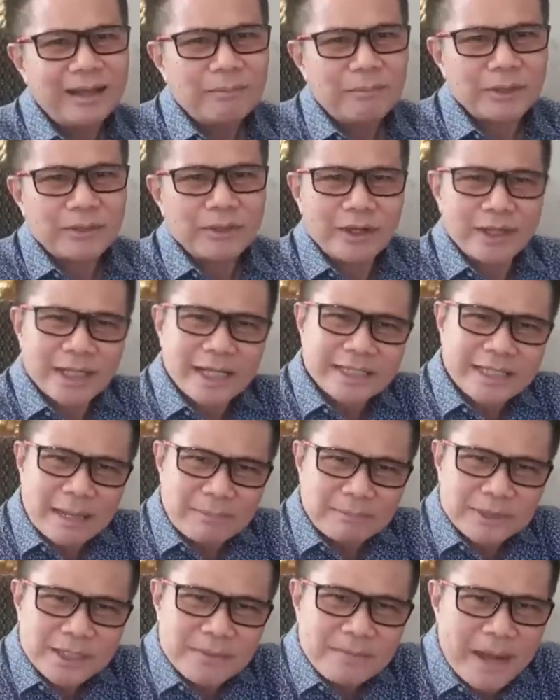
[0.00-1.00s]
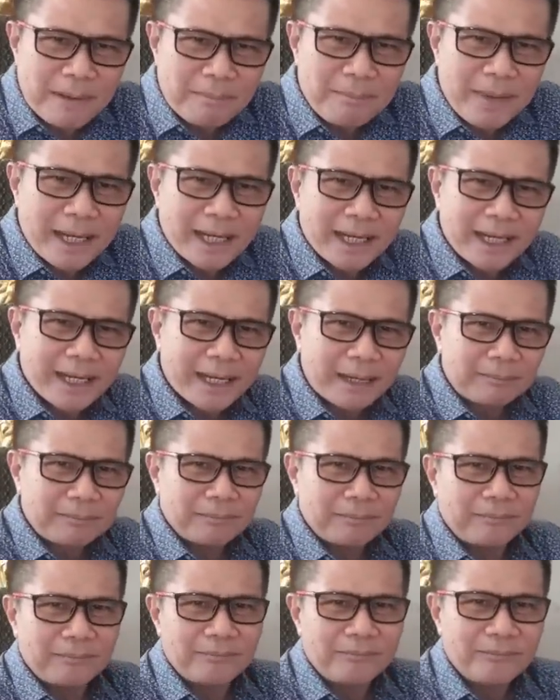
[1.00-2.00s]
ประชาชนก็จะจำชื่อพรรคแม่นเลยครับ
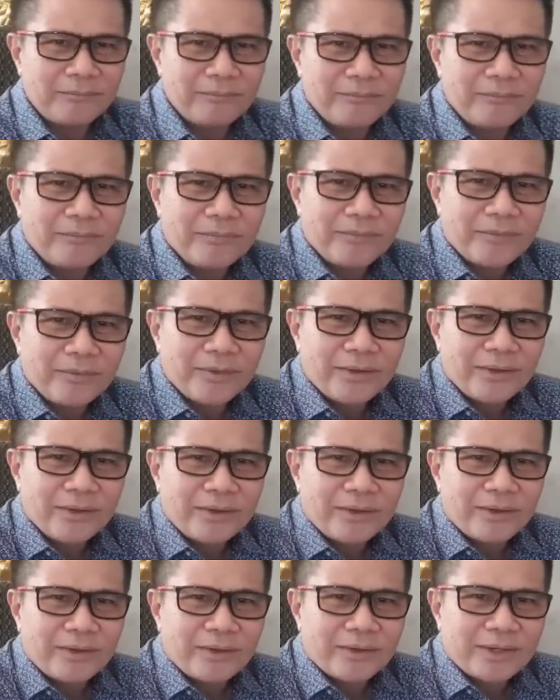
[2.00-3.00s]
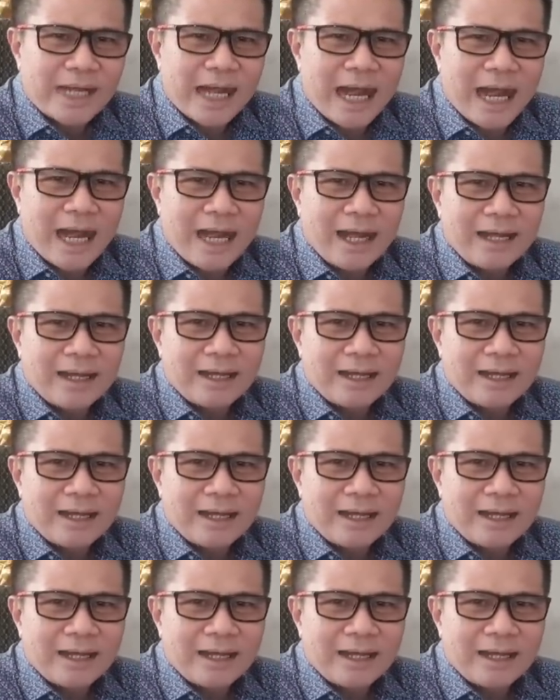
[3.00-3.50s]
นะ